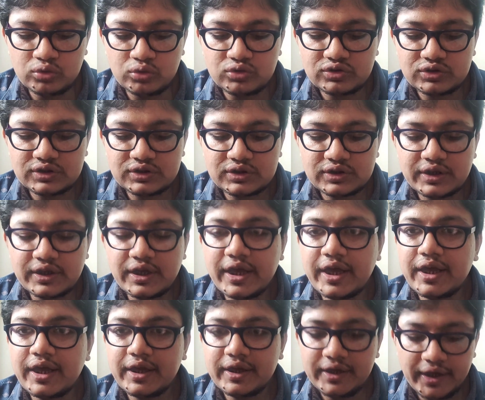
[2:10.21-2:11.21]
उसके
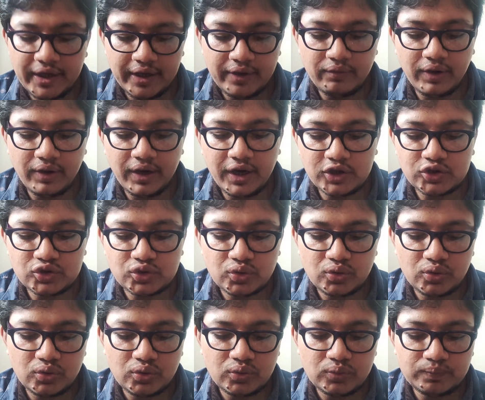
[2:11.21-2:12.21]
ये वाला जो
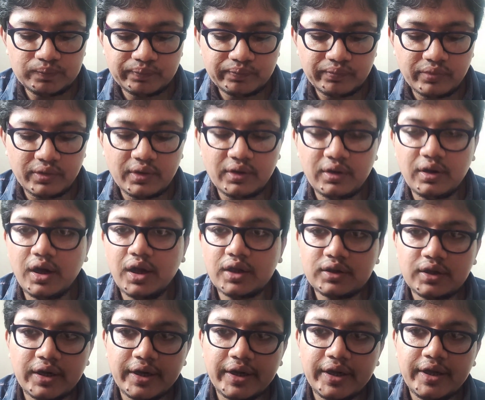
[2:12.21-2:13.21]

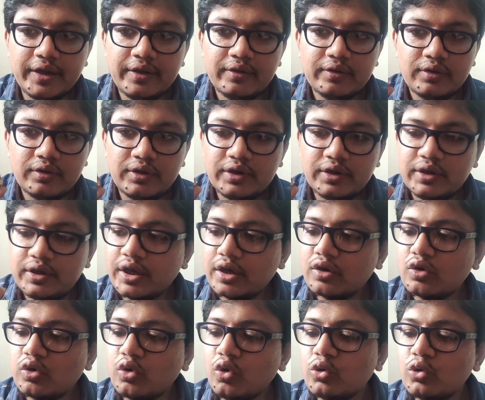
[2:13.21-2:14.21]
अतर है ये
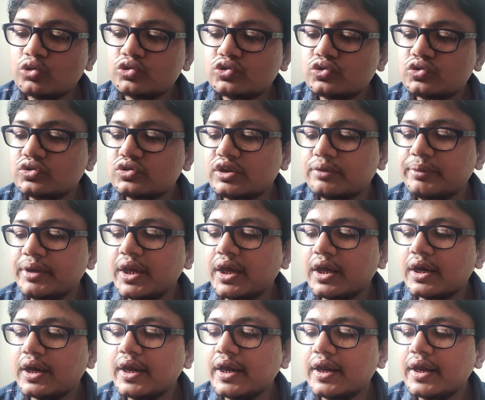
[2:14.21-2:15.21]
क्लोज
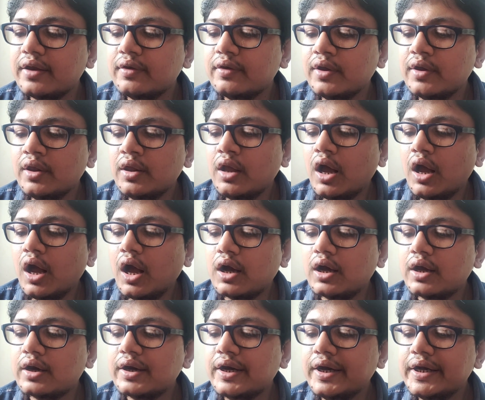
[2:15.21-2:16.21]
सिमिलर है
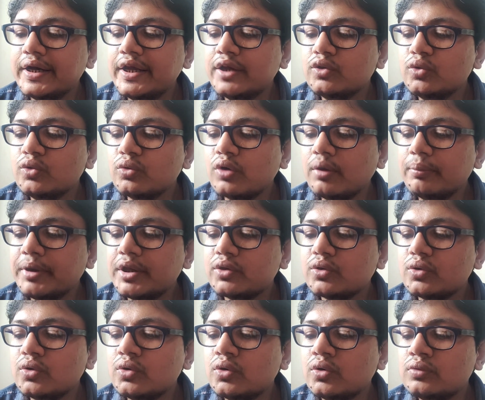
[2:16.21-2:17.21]
अगर रेटिंग दूंगा मैं
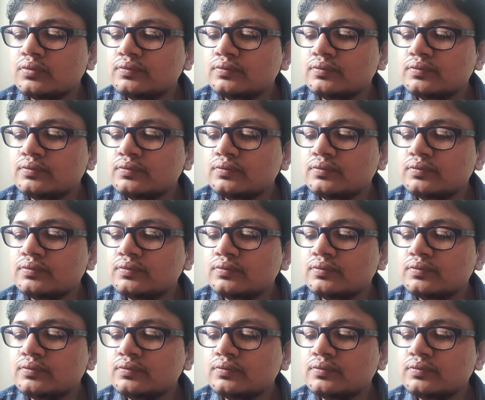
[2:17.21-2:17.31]
तो